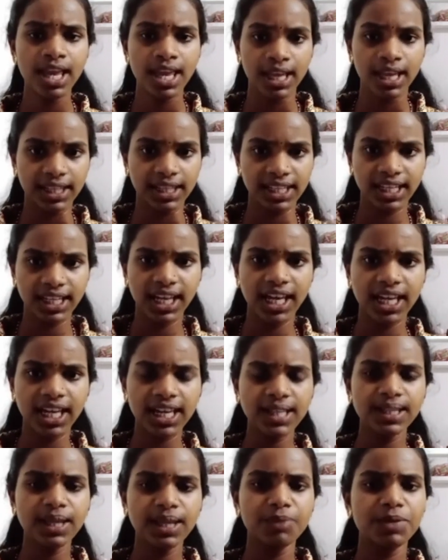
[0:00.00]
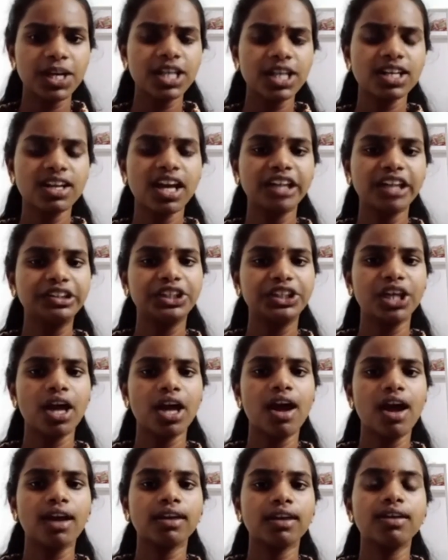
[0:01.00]
இதனை அறிந்த
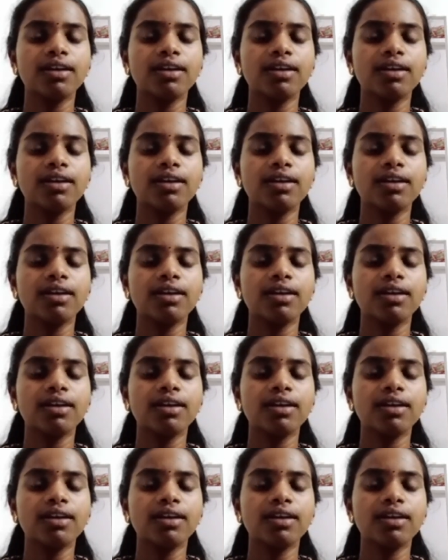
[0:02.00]
வேலுநாச்சியார்